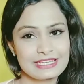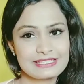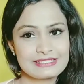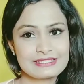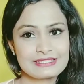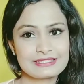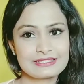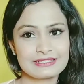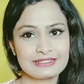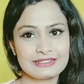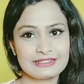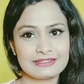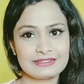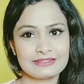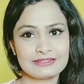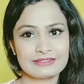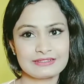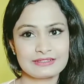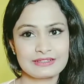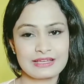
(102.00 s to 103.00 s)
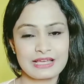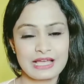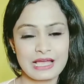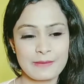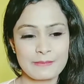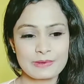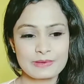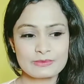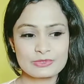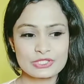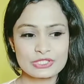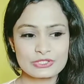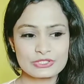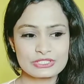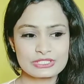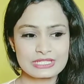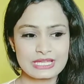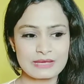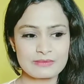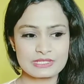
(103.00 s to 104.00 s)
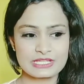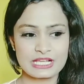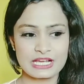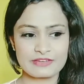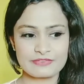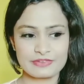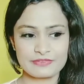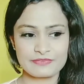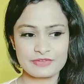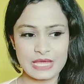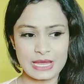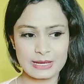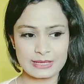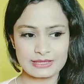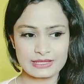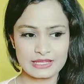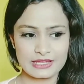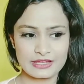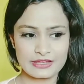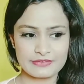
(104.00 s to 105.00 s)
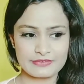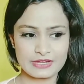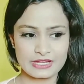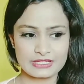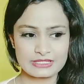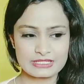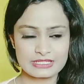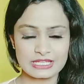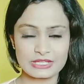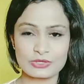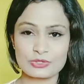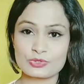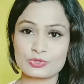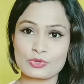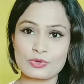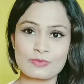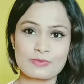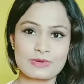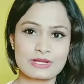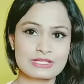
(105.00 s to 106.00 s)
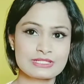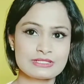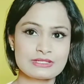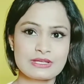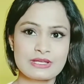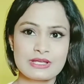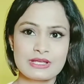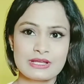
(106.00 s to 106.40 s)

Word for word: फ्रेंड्स आपने मुझे कुछ टाइम से काफ़ी प्यार दिया है फ्रेंड्स थैंक यू सो मच